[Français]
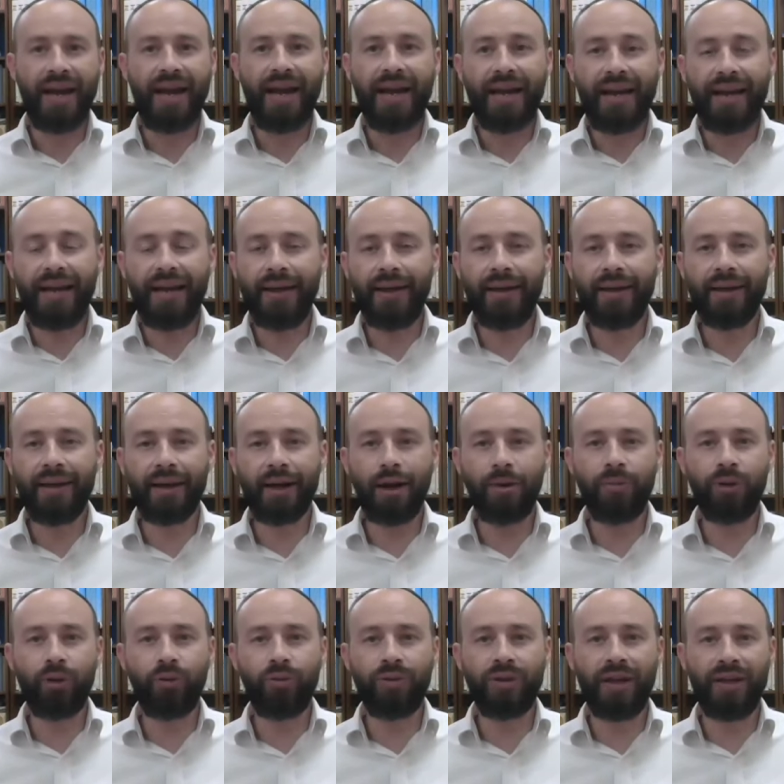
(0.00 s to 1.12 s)
Et
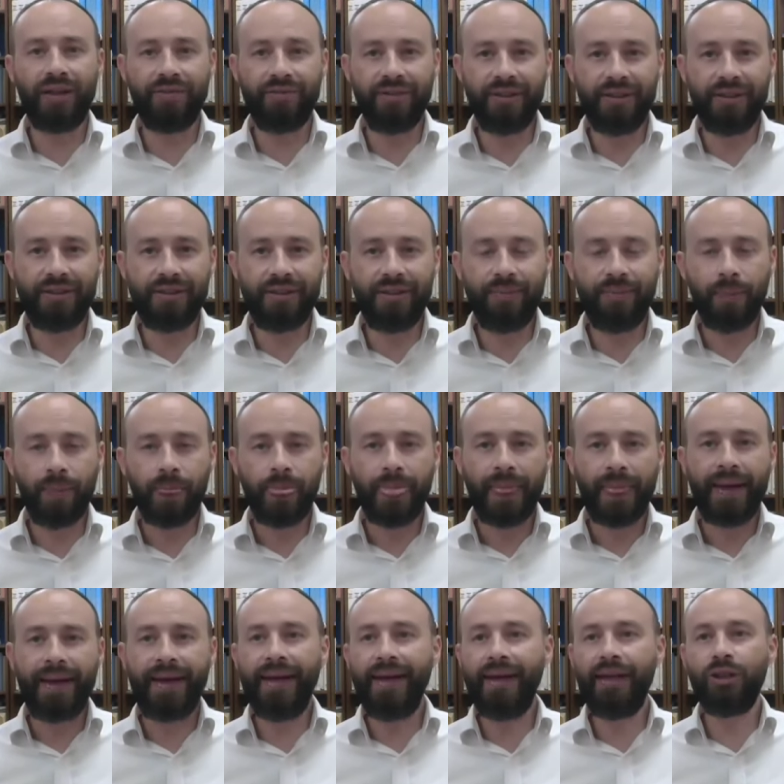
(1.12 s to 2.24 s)
Rabbi Houda dit,
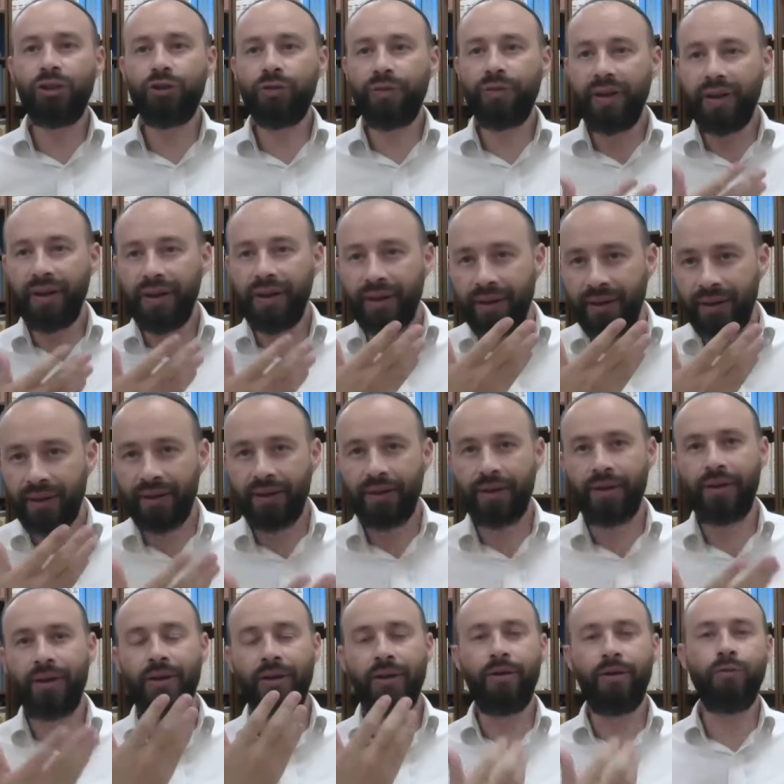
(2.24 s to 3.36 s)
et je vais euh,
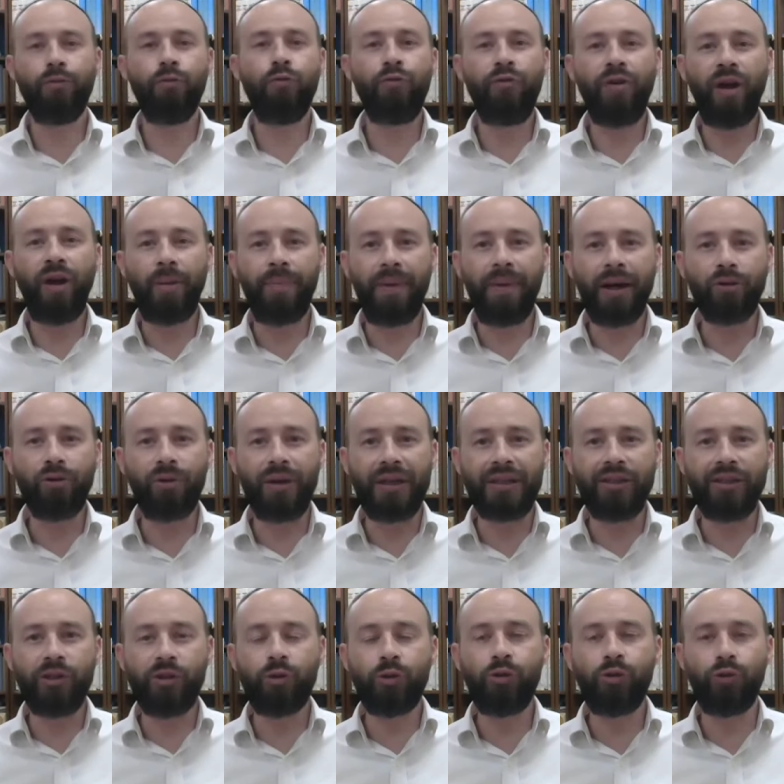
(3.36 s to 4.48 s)
vous faire part de la
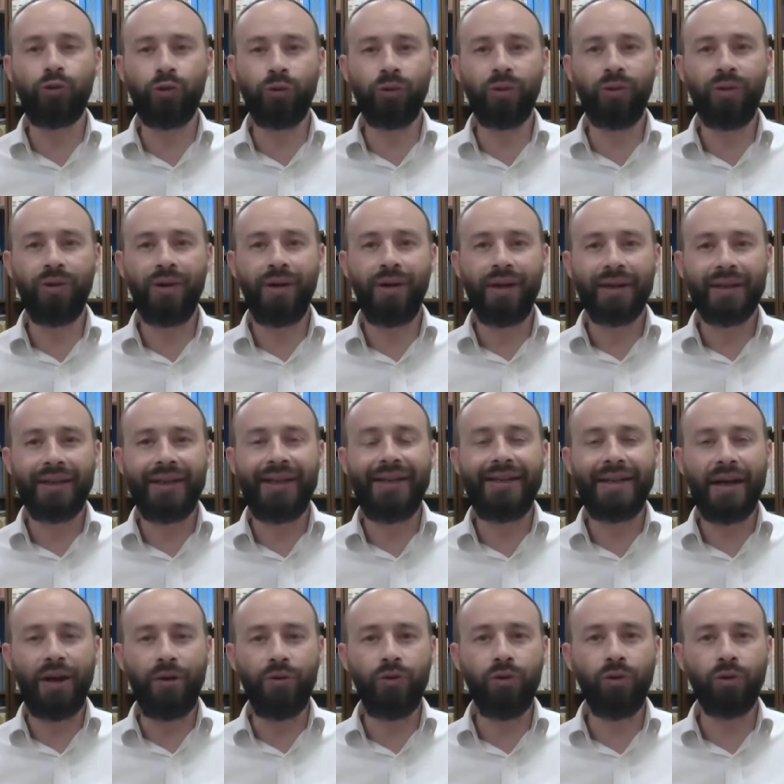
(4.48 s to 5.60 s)
discussion qu'il y
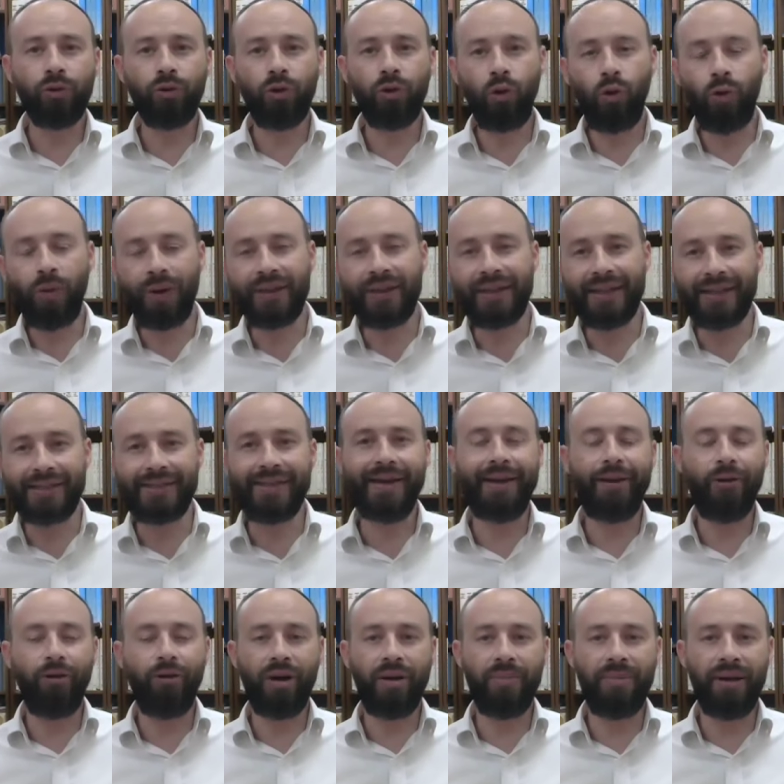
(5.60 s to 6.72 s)
a eu entre le roi des Khazars et
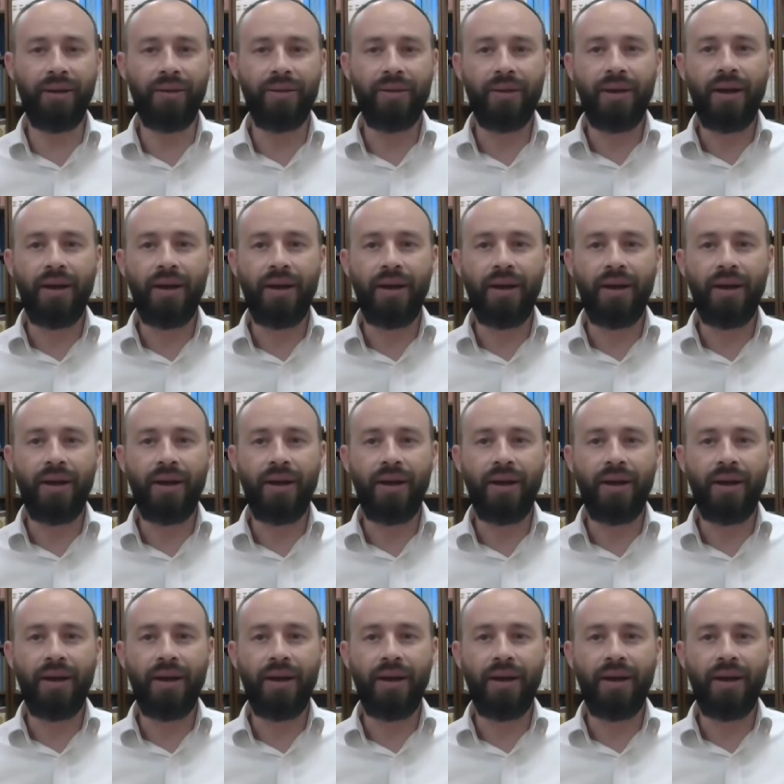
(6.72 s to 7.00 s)
le rabbin.